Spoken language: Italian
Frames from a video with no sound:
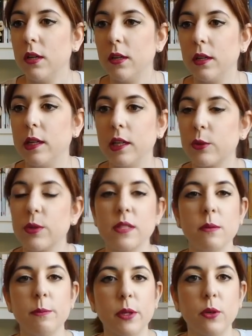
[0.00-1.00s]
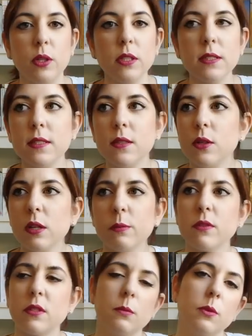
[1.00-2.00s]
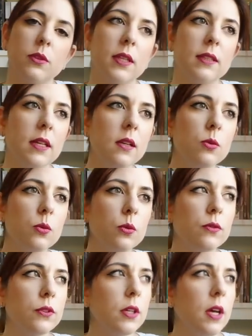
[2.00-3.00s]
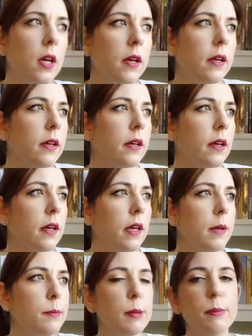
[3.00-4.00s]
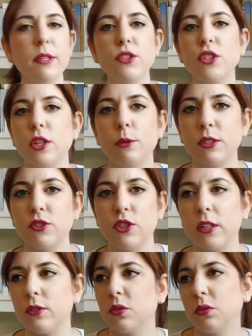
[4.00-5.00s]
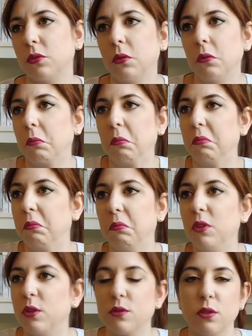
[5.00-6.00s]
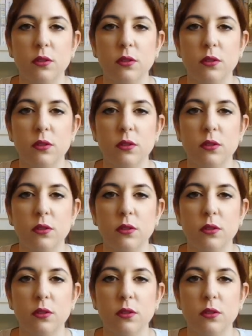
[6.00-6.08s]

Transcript: eh, croissant per colazione, poi siamo andati al Louvre eh, e poi per cena ho mangiato, non